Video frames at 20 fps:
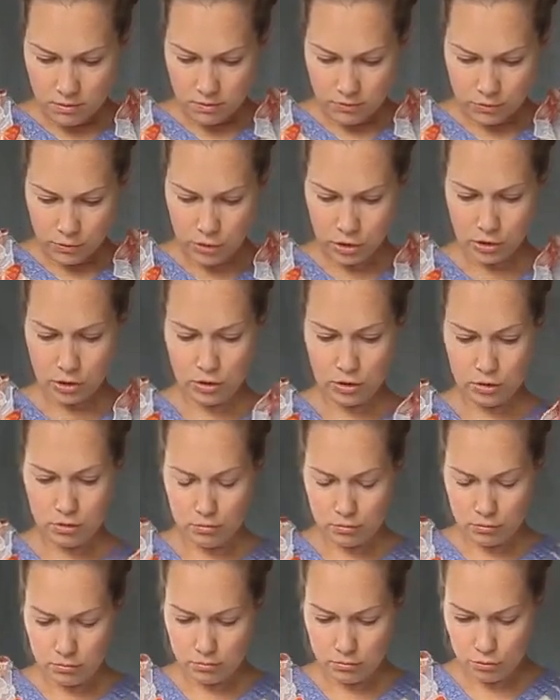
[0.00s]
Вот этот,
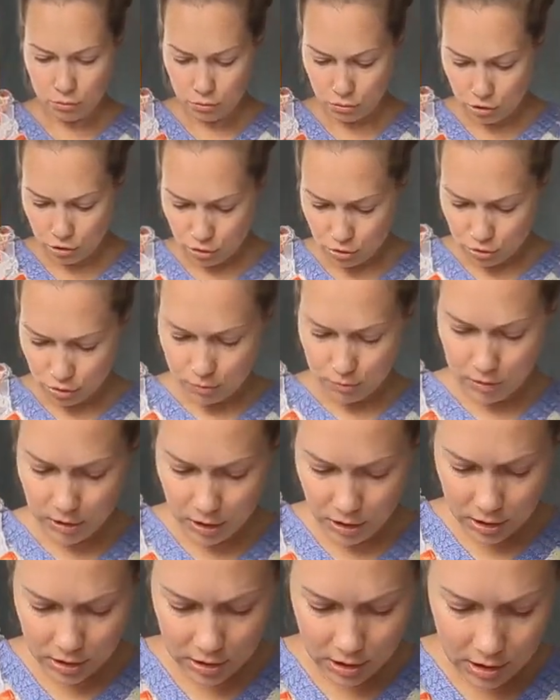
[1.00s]
тут еще,
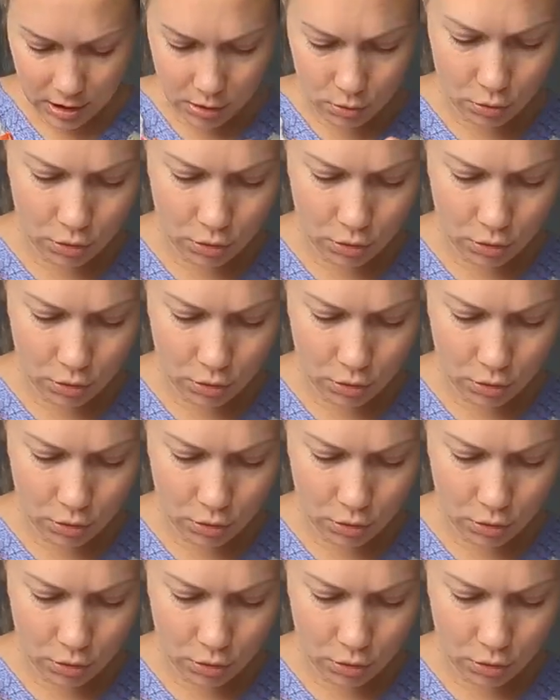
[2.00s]
смотрите, как